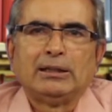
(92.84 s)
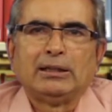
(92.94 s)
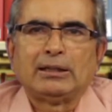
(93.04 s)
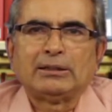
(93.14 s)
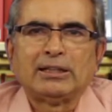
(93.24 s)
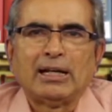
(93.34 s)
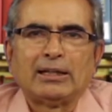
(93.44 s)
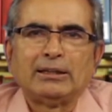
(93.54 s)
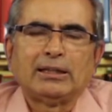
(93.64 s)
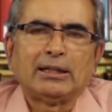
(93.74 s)
रचना
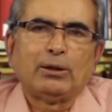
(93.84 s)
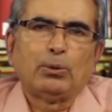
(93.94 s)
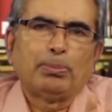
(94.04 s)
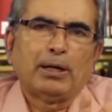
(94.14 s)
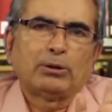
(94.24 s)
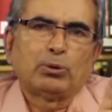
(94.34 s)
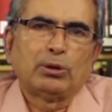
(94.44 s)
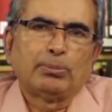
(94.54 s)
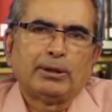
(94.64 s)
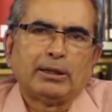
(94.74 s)
की तरह पाठकों
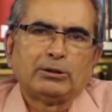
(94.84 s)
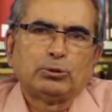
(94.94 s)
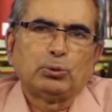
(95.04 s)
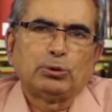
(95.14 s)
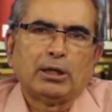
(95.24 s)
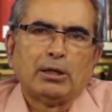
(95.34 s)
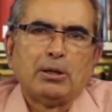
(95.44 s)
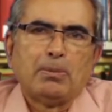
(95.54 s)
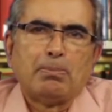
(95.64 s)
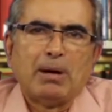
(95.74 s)
ने पढ़ने शुरू किया
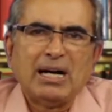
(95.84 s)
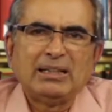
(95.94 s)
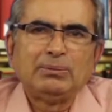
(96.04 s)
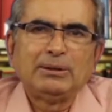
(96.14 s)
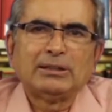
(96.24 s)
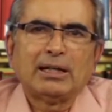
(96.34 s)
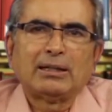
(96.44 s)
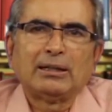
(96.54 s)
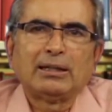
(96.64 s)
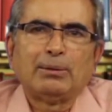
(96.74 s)
बाद में
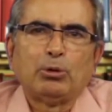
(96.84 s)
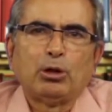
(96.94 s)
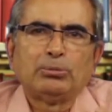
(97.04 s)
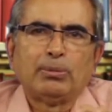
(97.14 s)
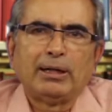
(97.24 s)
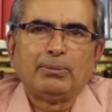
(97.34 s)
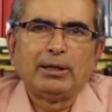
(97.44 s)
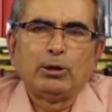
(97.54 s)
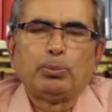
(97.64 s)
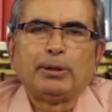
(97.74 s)
जाकर के बहुत बड़े
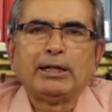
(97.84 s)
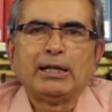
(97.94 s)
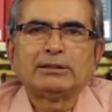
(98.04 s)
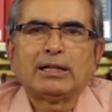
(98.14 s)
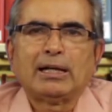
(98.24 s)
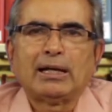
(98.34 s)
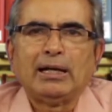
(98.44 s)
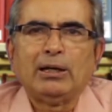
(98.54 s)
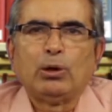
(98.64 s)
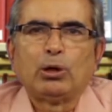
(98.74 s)
बड़े उपन्यासकार
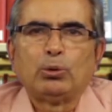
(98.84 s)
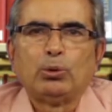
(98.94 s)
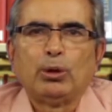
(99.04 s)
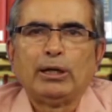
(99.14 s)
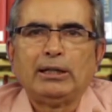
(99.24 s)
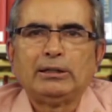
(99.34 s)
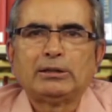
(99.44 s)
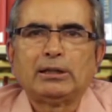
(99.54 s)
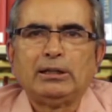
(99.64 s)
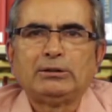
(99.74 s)
आए और उन्होंने
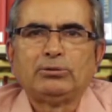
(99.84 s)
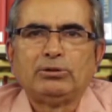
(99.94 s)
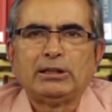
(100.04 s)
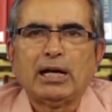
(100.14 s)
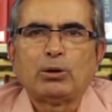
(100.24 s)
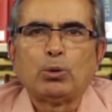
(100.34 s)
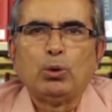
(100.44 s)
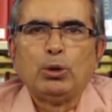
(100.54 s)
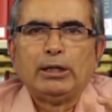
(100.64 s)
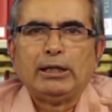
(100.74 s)
इस इस विधा
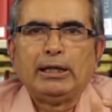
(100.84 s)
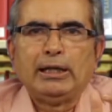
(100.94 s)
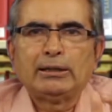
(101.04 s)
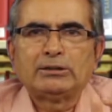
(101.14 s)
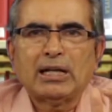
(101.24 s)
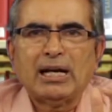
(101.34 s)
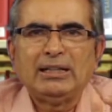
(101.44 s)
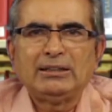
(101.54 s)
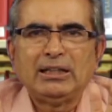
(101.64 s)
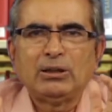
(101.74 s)
को एक
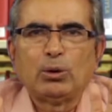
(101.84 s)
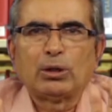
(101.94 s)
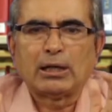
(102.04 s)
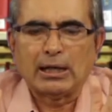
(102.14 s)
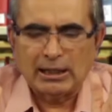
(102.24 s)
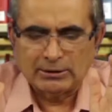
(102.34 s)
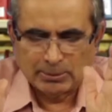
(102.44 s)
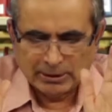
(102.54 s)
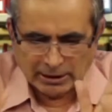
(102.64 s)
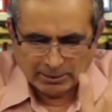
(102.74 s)
साहित्यिक और
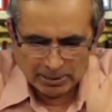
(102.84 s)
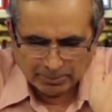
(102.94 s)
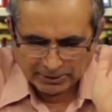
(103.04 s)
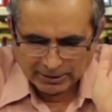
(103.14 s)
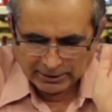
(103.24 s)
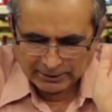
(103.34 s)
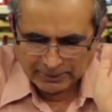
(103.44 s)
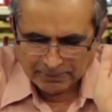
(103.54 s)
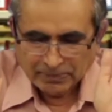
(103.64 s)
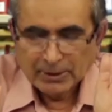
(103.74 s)
कलात्मक गरिमा प्रदान की